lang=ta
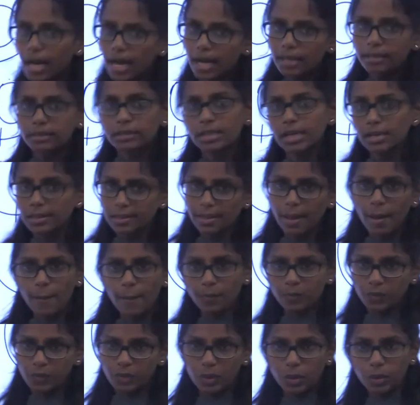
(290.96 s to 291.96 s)
ஆண்கள் தான்
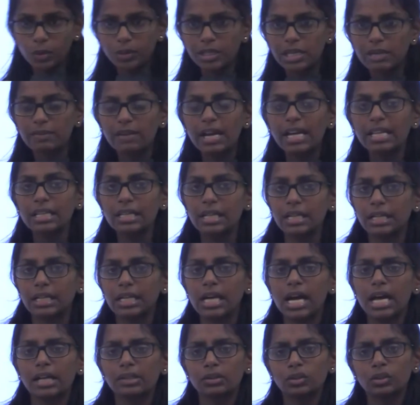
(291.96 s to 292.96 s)
ஓகேவா இதுல
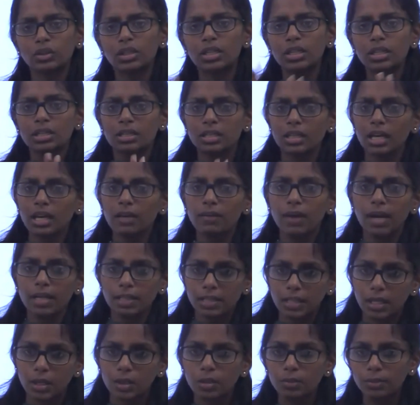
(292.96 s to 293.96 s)
இருக்க அத்தனை
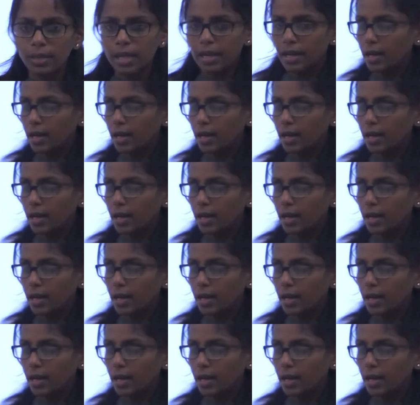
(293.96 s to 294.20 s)
சிறைவாசிகளும் என்ன